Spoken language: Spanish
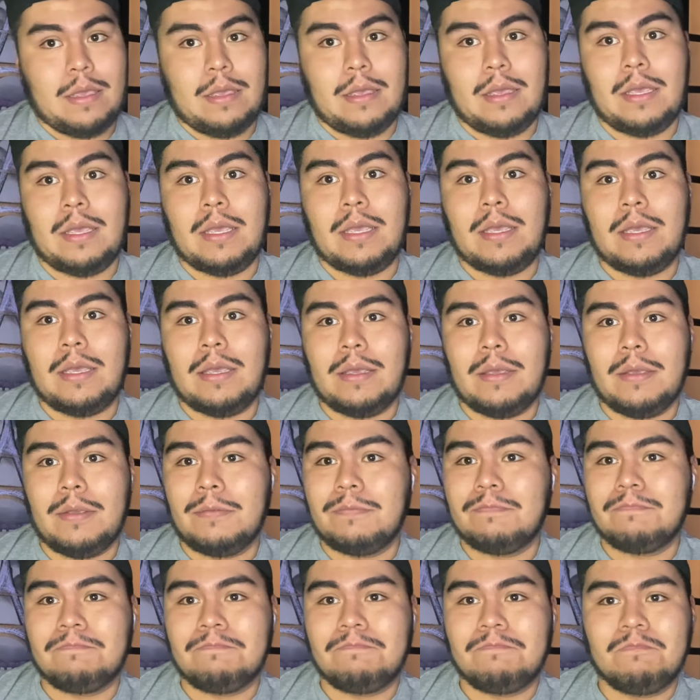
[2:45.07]

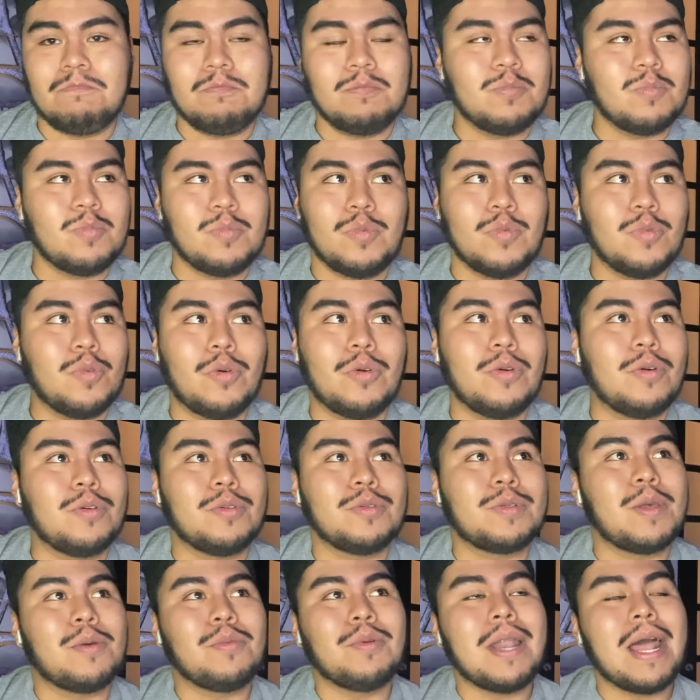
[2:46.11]
Y, o
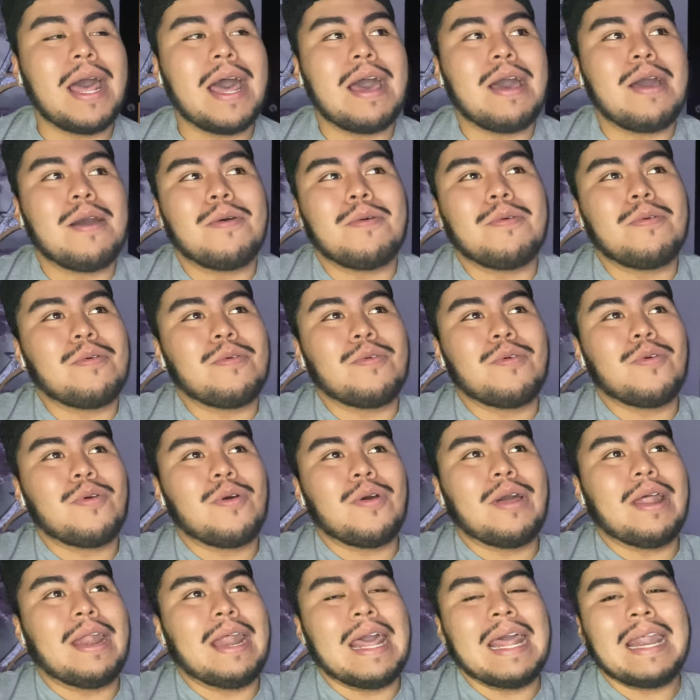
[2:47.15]
sea, una
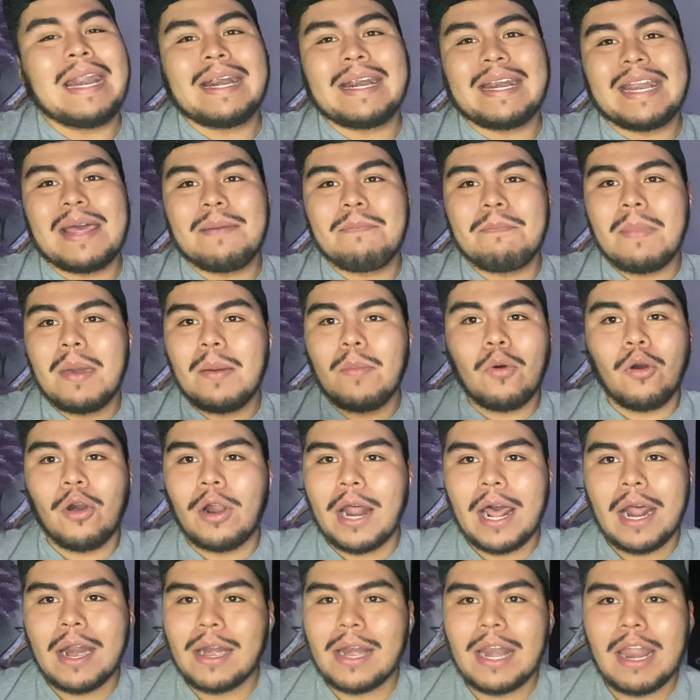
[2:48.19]
es
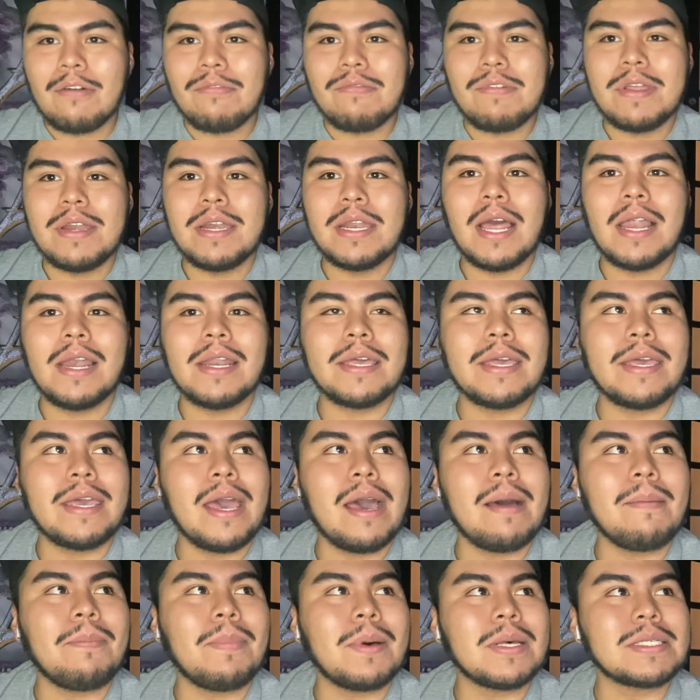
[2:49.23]
rememorar la final que
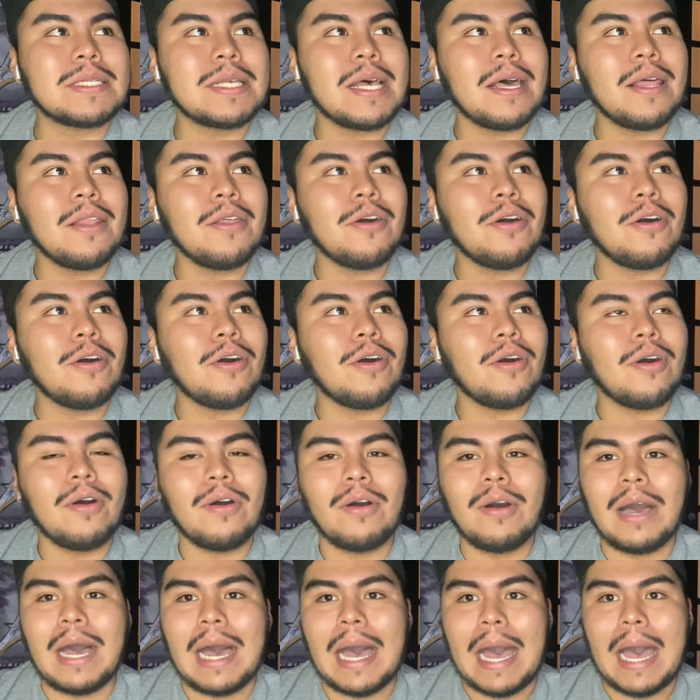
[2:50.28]
ha
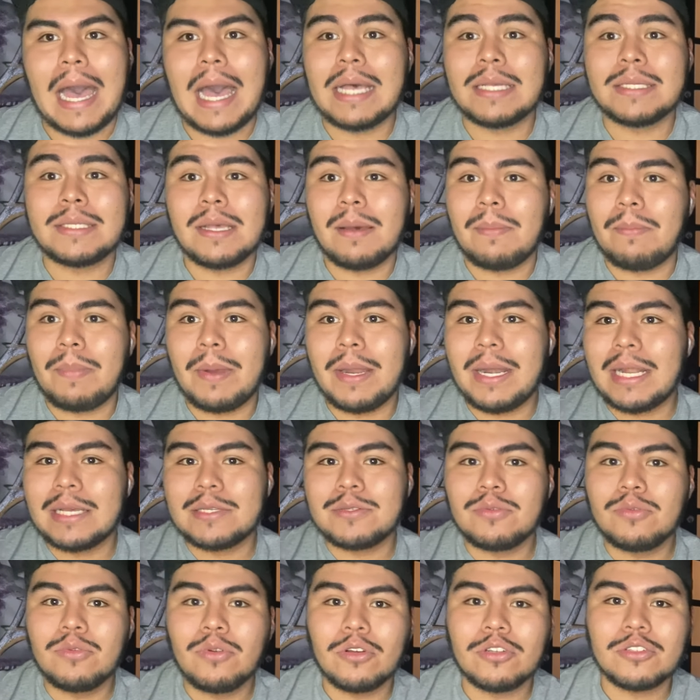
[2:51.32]
pasado hace
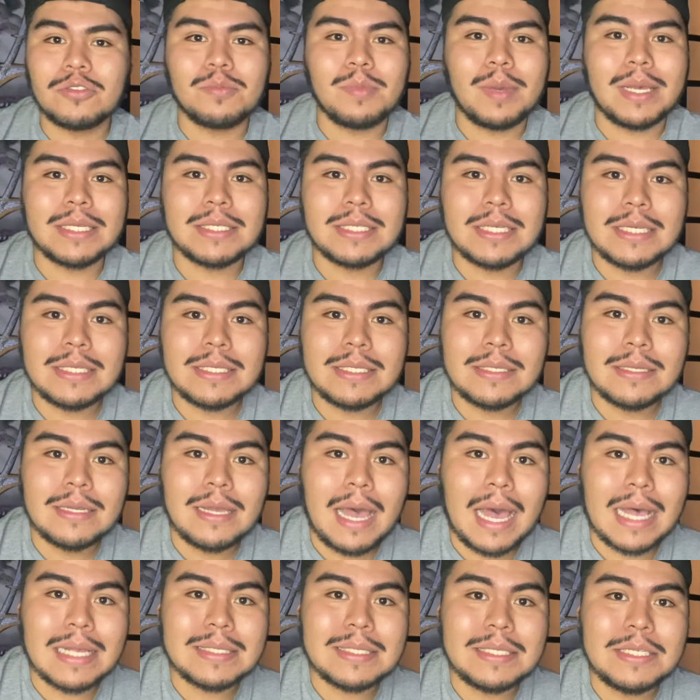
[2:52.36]
apenas unos meses.
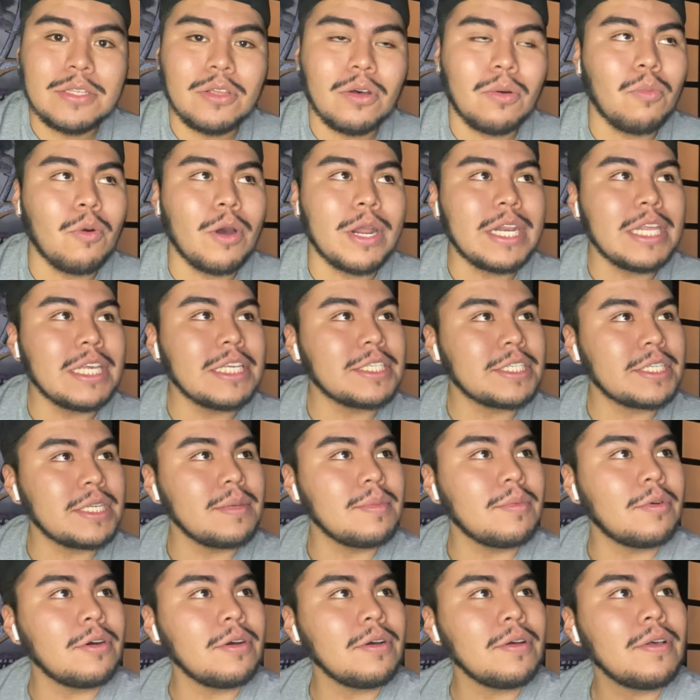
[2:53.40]
Ha sido
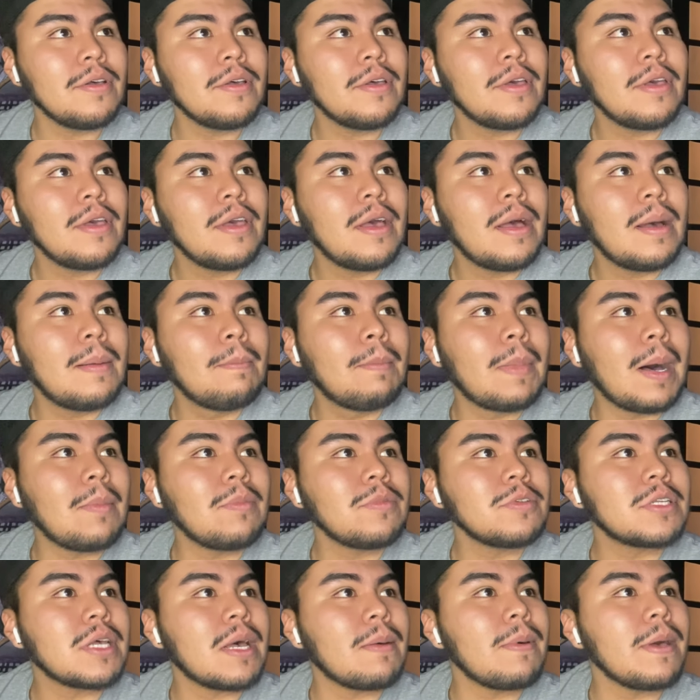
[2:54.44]
buenísimo.
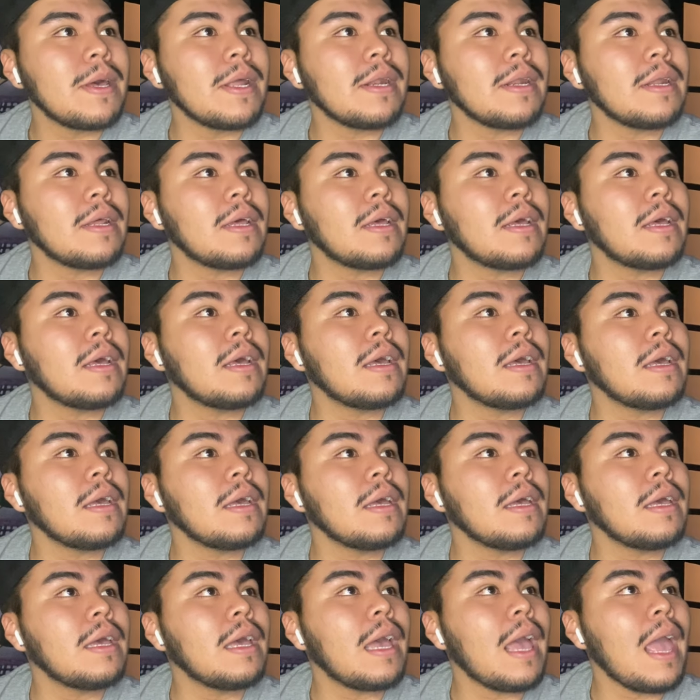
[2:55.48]
Vamos a ver
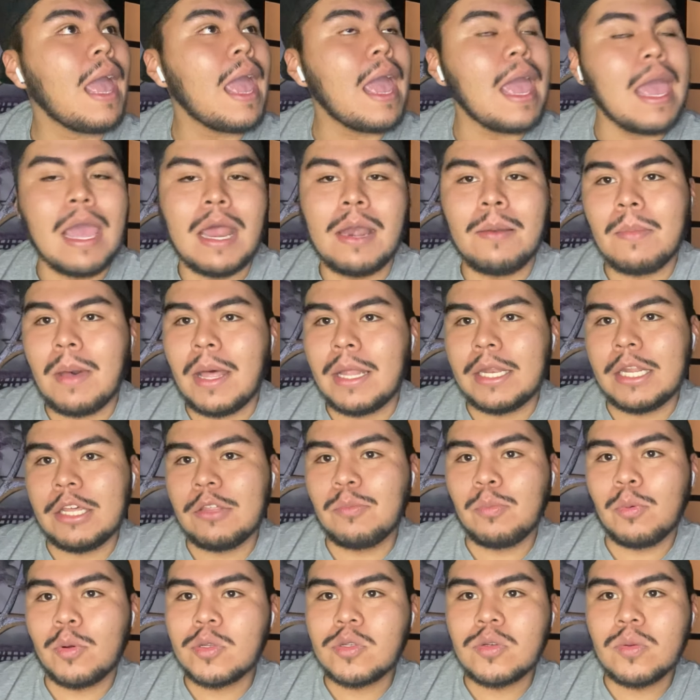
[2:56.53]
el Madrid,
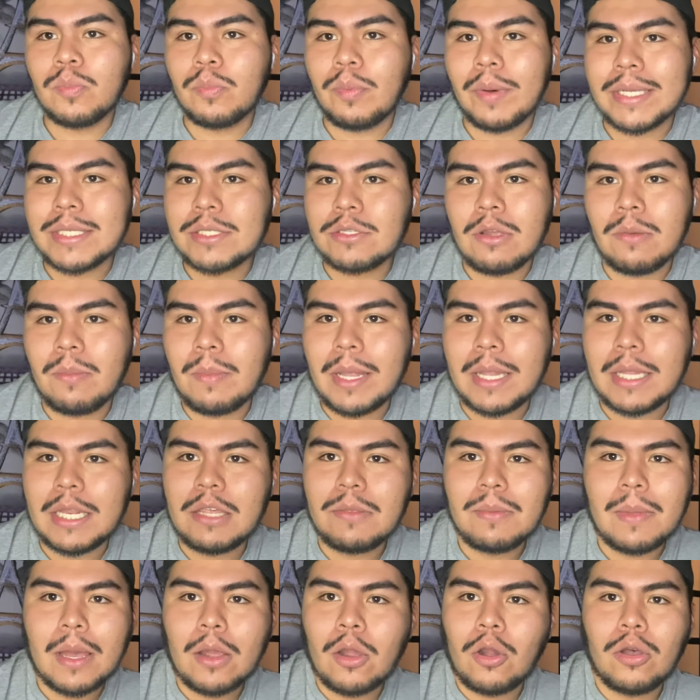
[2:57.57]
por supuesto, el
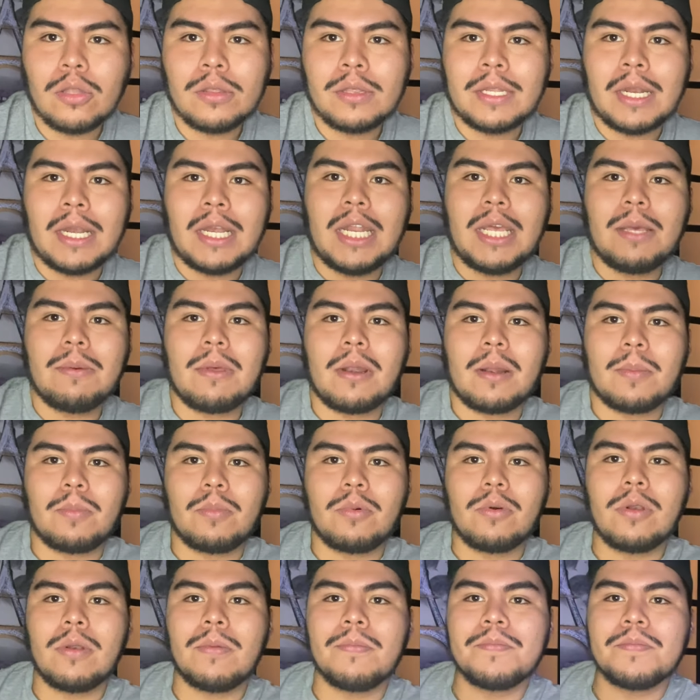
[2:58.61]
Madrid va contra el
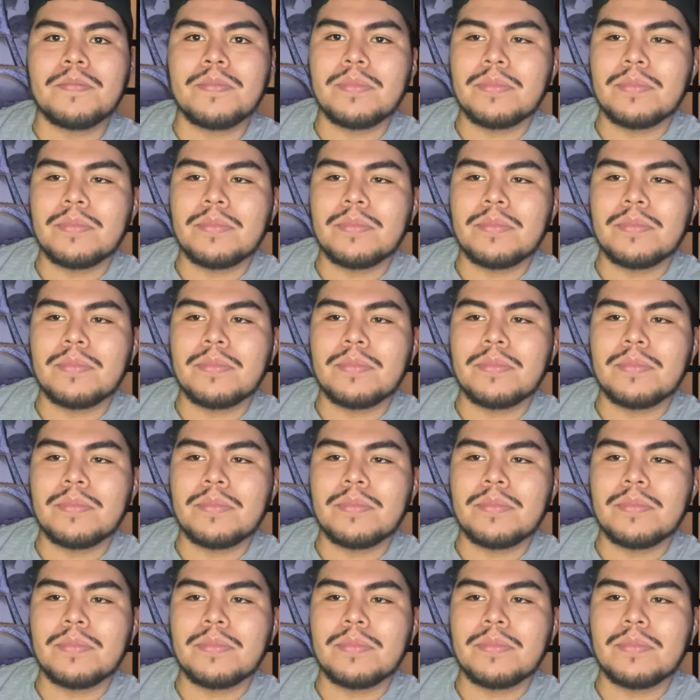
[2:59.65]
Liverpool.